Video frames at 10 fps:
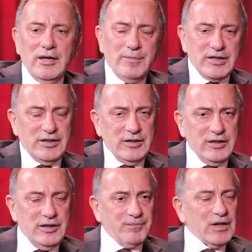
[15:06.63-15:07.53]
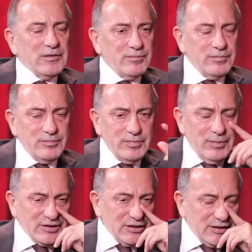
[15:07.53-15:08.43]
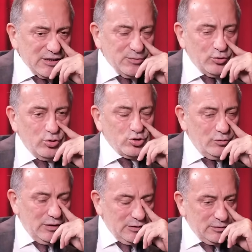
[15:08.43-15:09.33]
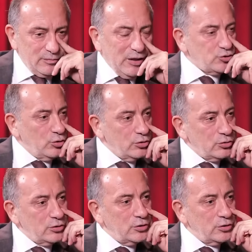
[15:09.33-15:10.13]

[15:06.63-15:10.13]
Peki e, bir başka tartışma konusu vardı. Maçoğlu.